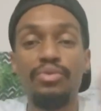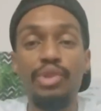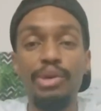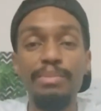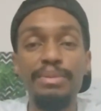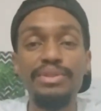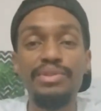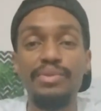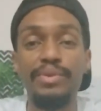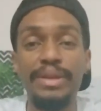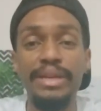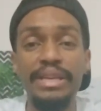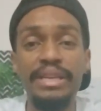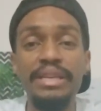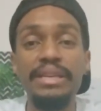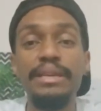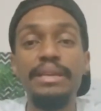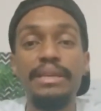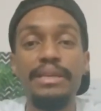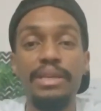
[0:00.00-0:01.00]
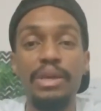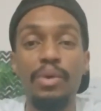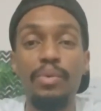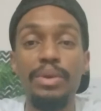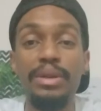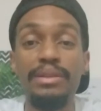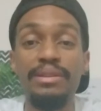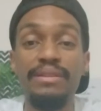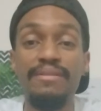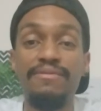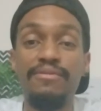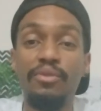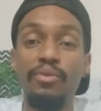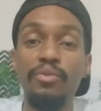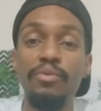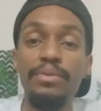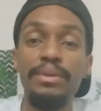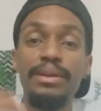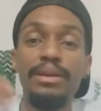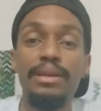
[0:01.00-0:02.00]
Thomas Wake, que é o William
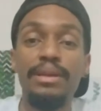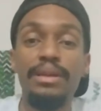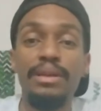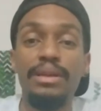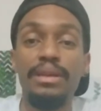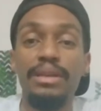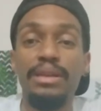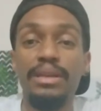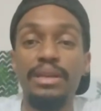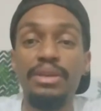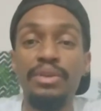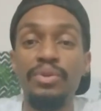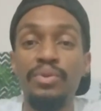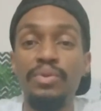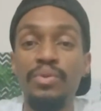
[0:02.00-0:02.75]
Dafoe, e